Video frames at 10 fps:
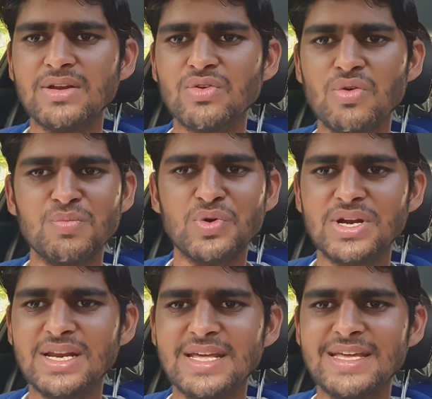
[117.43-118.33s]
टॉप
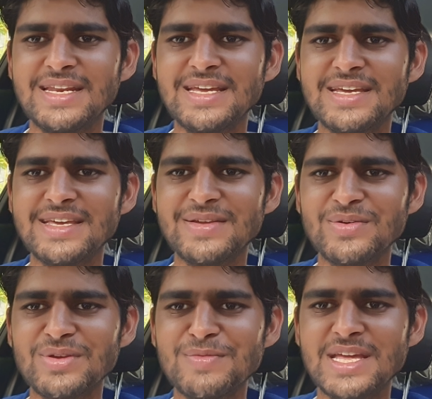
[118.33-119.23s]
मॉडल नहीं रहेगी
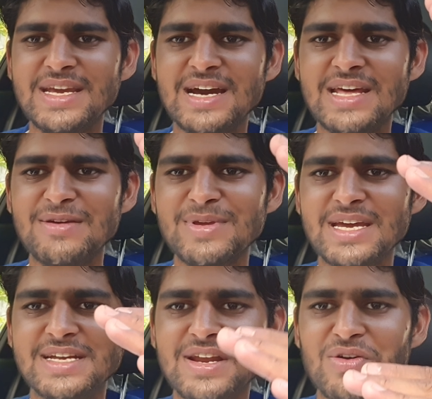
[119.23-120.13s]
क्योंकि मेरी कार अभी
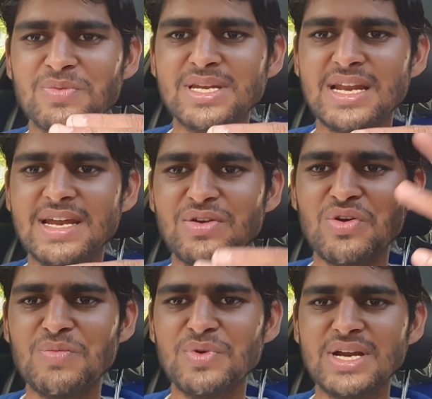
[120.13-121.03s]
एक्स्ट्रा ऑप्शनल है
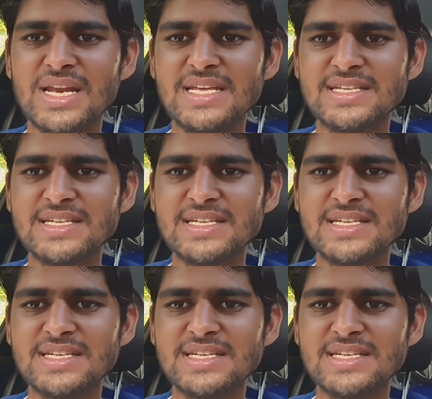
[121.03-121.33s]
टॉप मॉडल है